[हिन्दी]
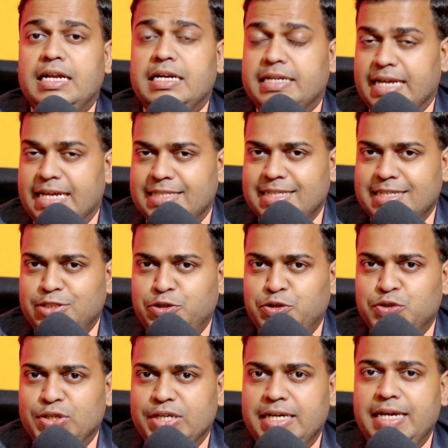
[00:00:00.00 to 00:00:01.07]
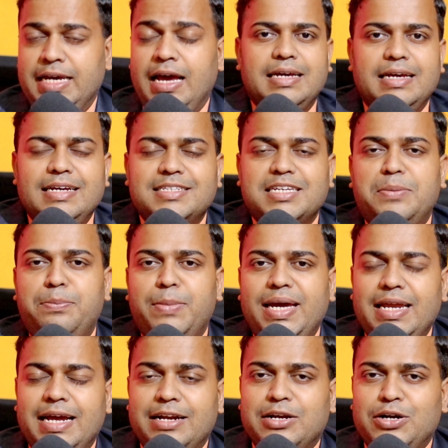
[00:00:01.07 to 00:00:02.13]
ट्रांसैक्ट होता है इसका मेन
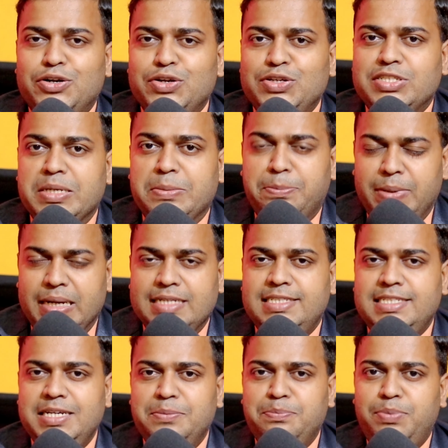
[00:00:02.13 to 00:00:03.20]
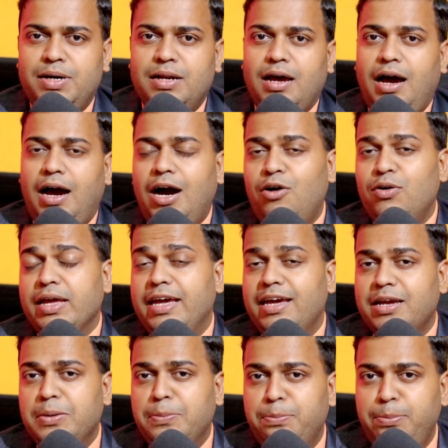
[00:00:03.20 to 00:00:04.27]
हेडक्वार्टर से बेल्जियम पर और
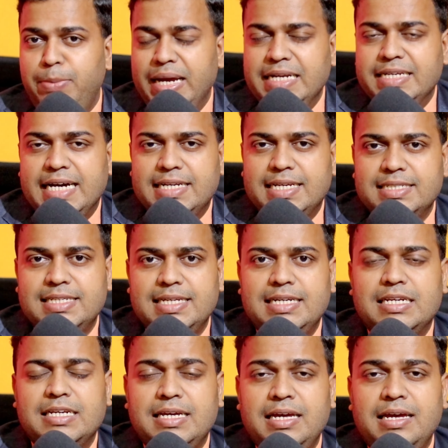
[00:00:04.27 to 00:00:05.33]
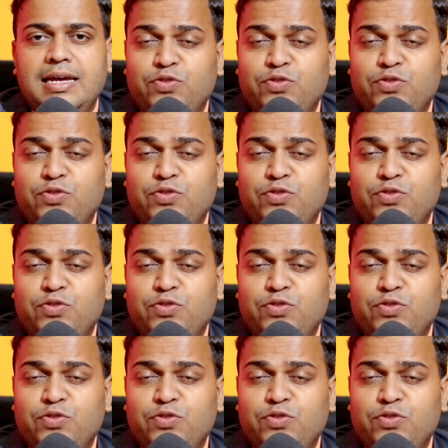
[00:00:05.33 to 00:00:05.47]
एक मेन डाटा सेंटर है